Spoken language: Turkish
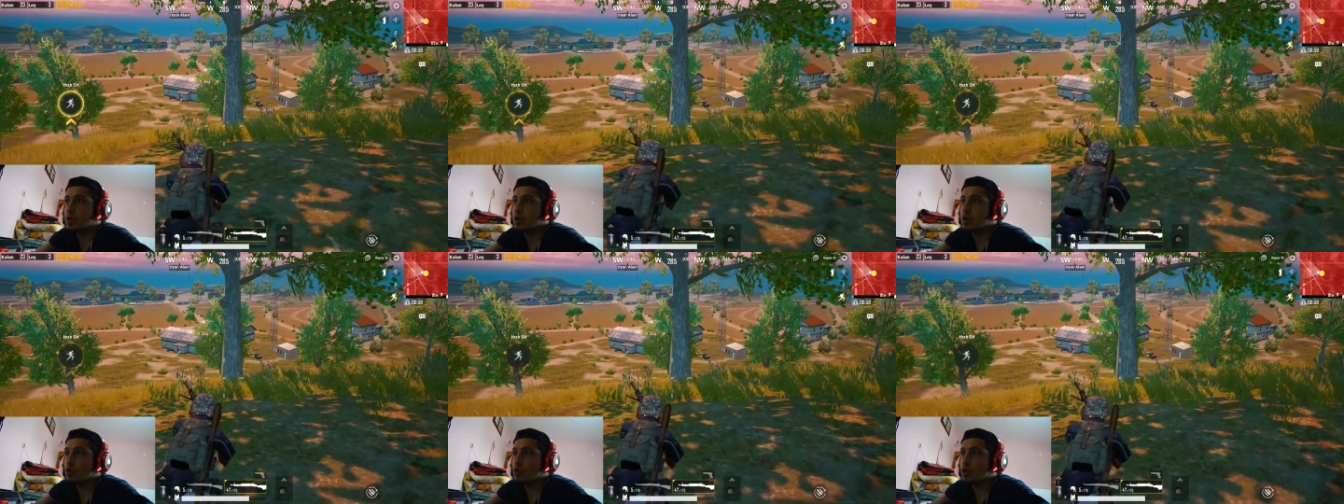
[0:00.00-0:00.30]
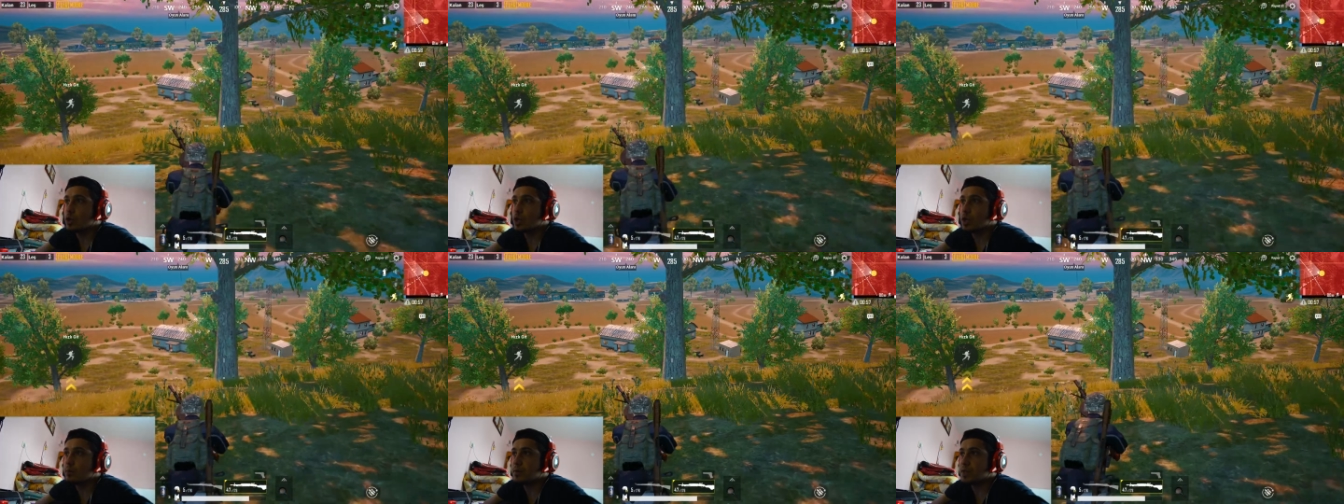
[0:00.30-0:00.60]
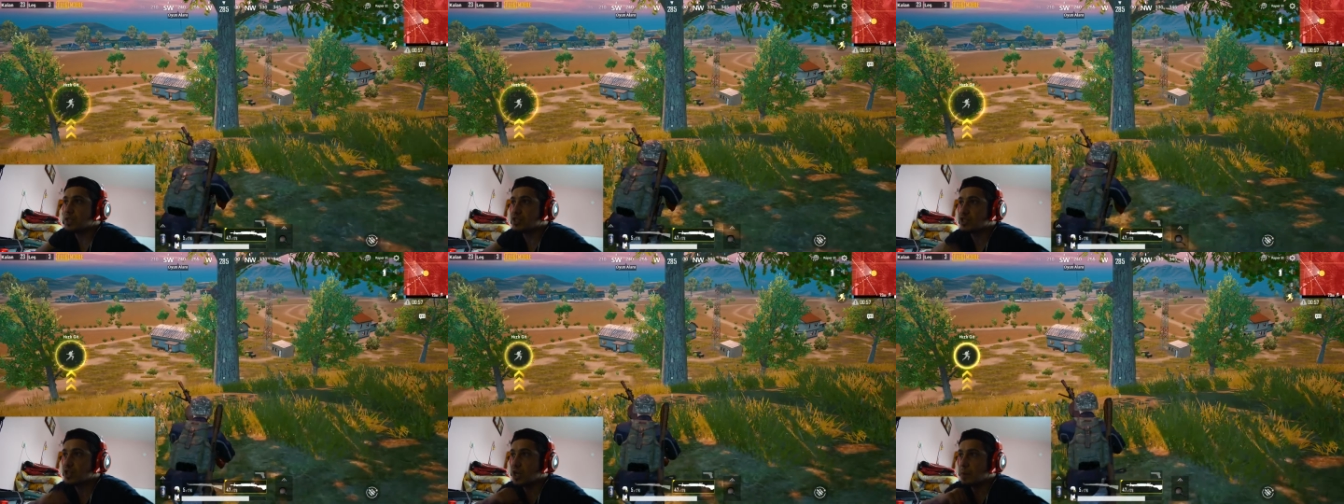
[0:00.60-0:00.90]
Oraya bir
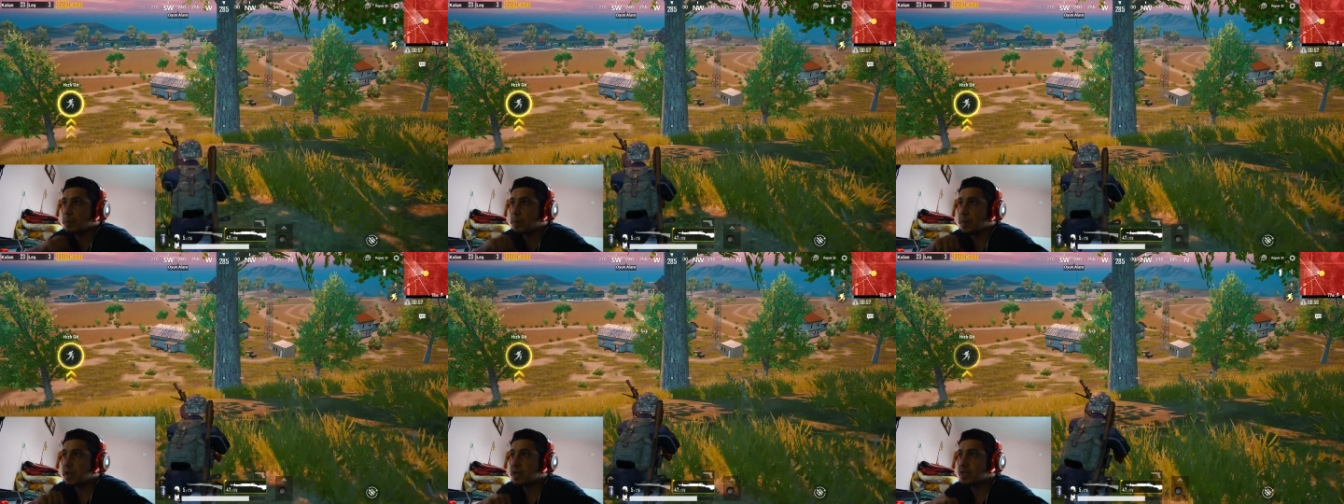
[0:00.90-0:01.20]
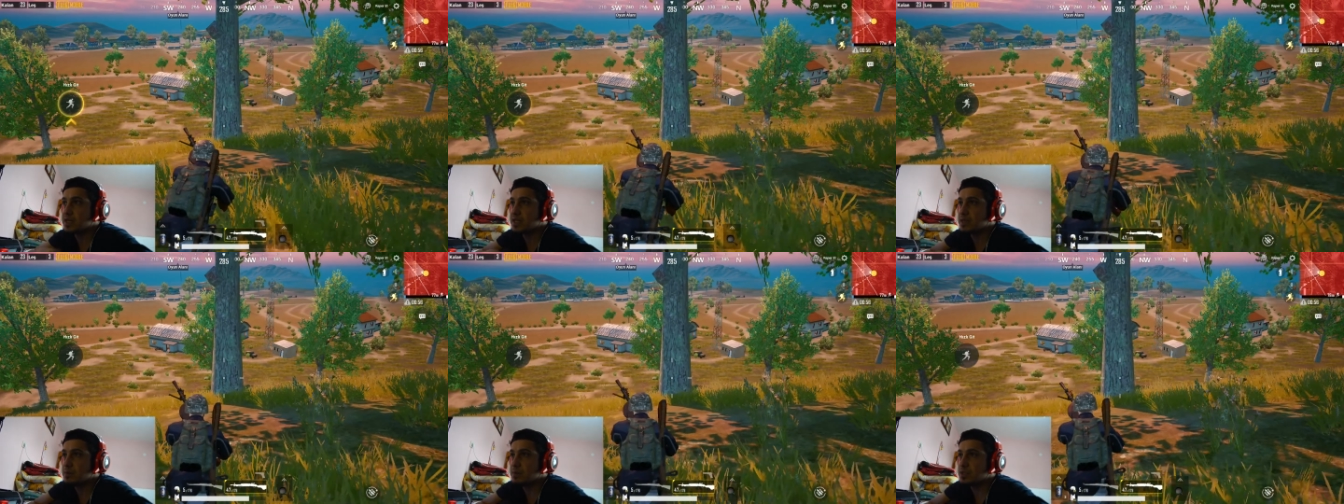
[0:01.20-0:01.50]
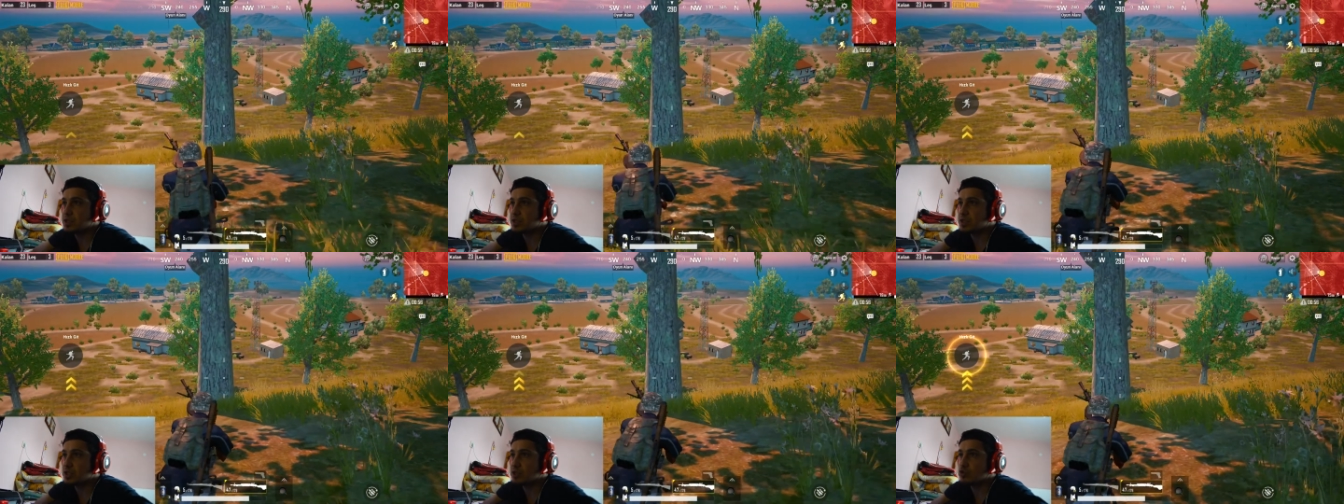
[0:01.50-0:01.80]
de çarparak
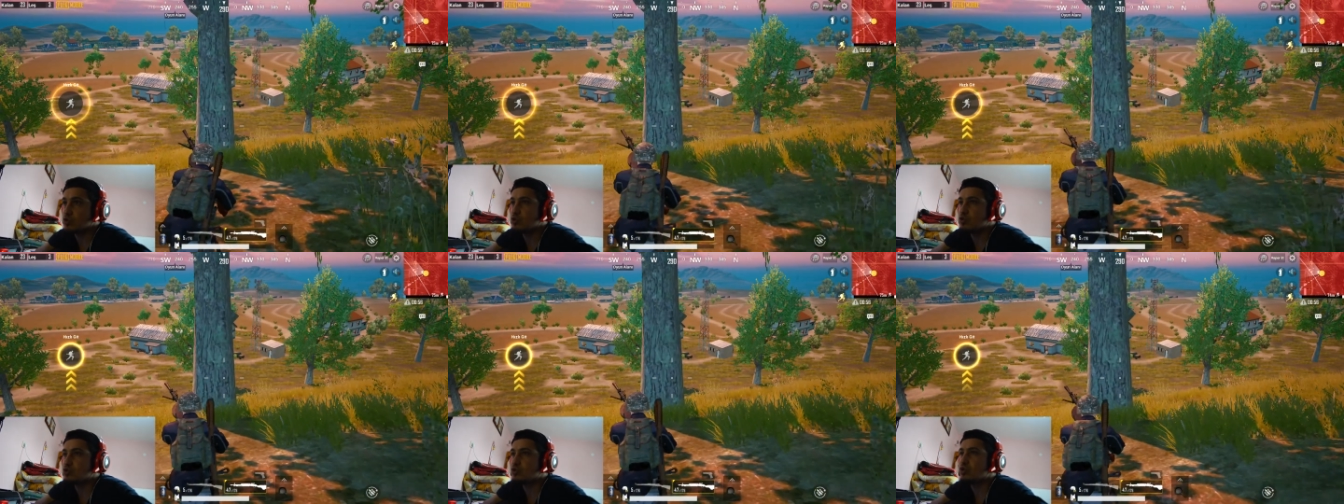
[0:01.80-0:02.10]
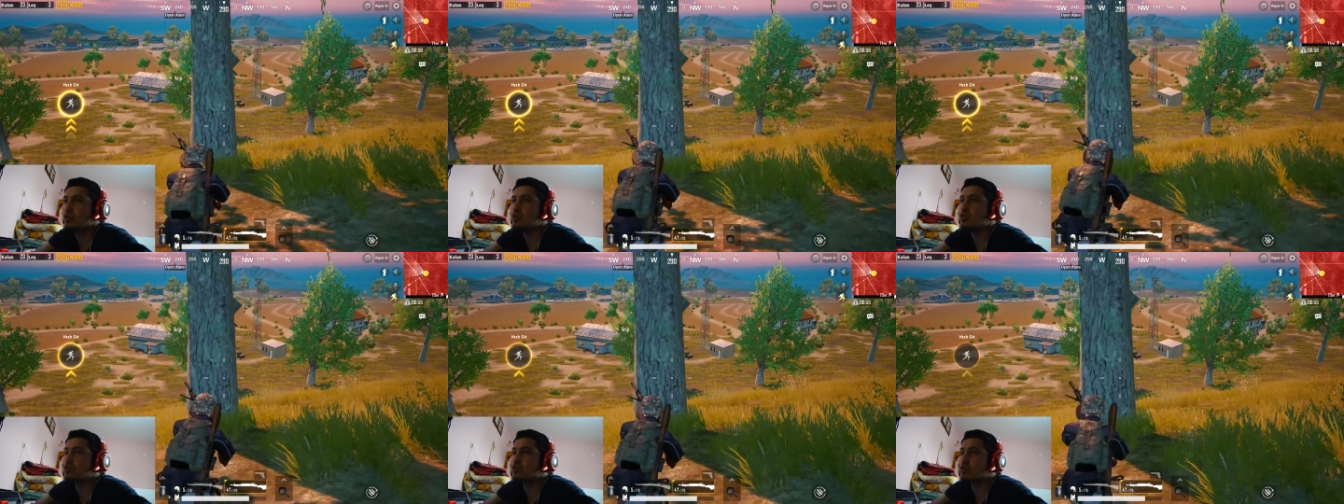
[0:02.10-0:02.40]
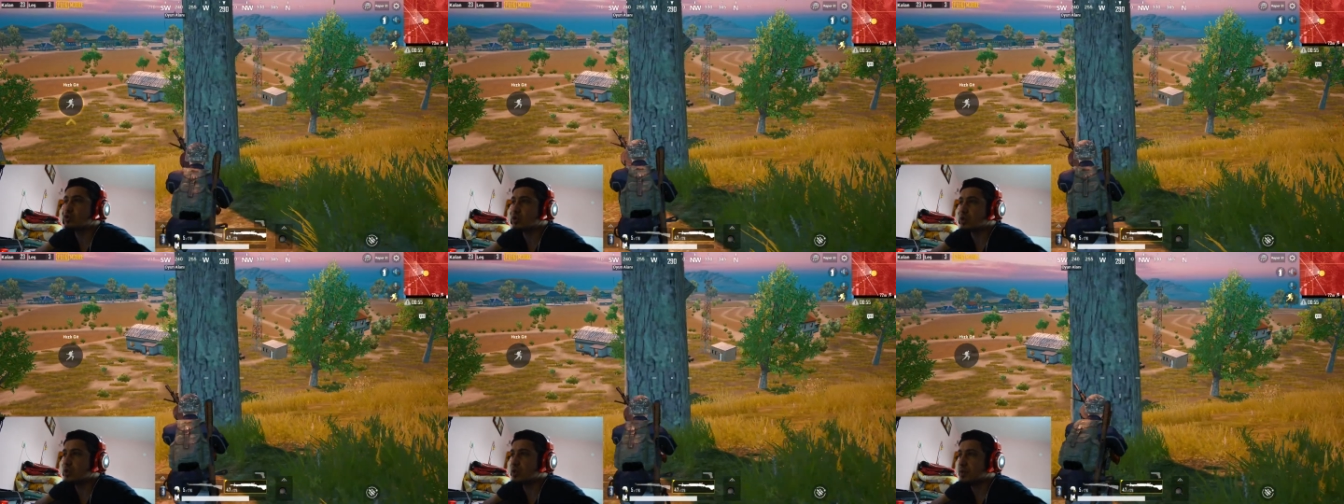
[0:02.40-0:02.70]
girmiş ki. Yüzde yüz
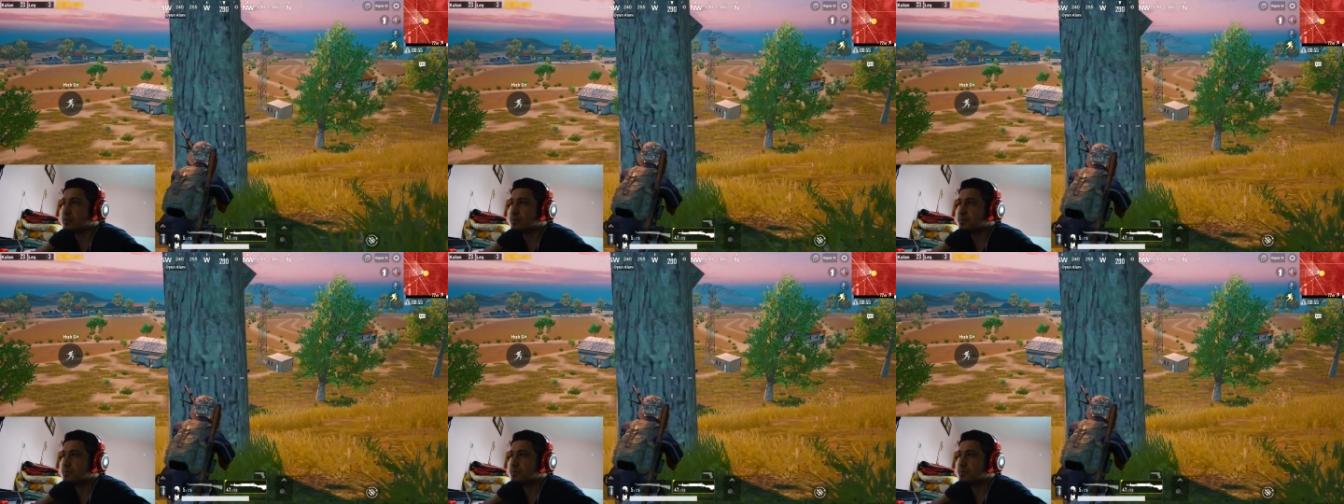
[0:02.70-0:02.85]
orada.